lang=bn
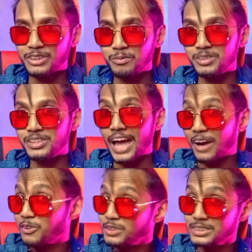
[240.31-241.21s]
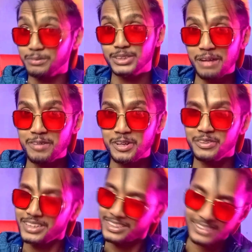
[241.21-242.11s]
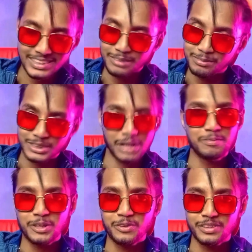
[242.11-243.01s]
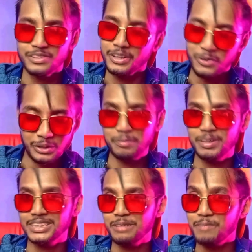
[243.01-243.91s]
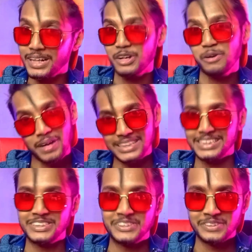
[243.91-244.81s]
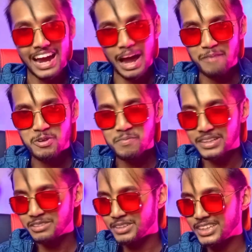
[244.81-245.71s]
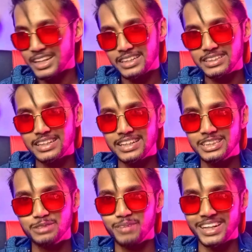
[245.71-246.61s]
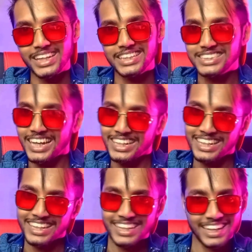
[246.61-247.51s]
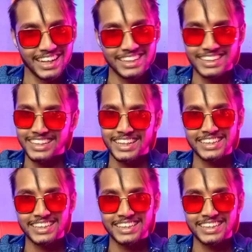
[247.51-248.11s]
আর তোমরা যদি এখনও সাবস্ক্রাইব না করে থাকো তাহলে সাবস্ক্রাইবটা করে দিও আর নোটিফিকেশান বেলটাও বাজিয়ে দিও আর আমিও মাঝে মাঝে না রিলস বানাই চাইলে এখান থেকে